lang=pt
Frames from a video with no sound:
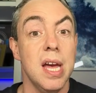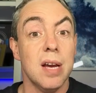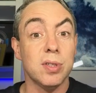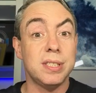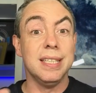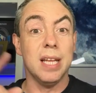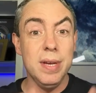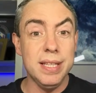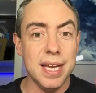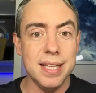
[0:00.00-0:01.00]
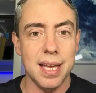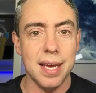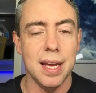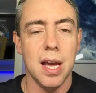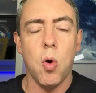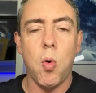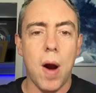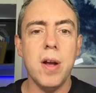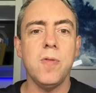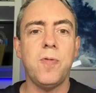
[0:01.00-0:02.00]
você não entender
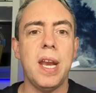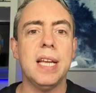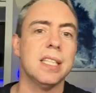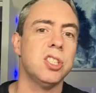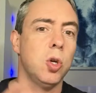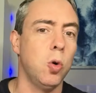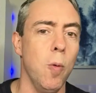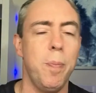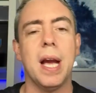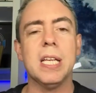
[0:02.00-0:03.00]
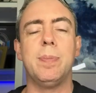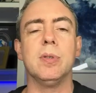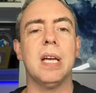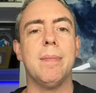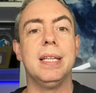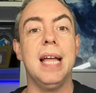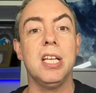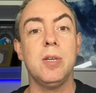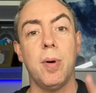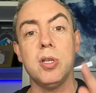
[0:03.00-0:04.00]
qual a diferença de culpa e
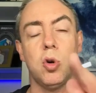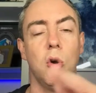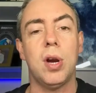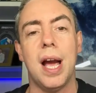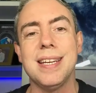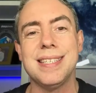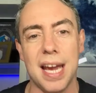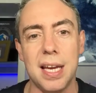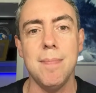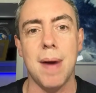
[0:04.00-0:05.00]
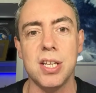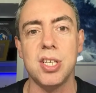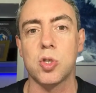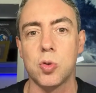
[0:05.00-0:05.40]
responsabilidade pode colocar em xeque-mate as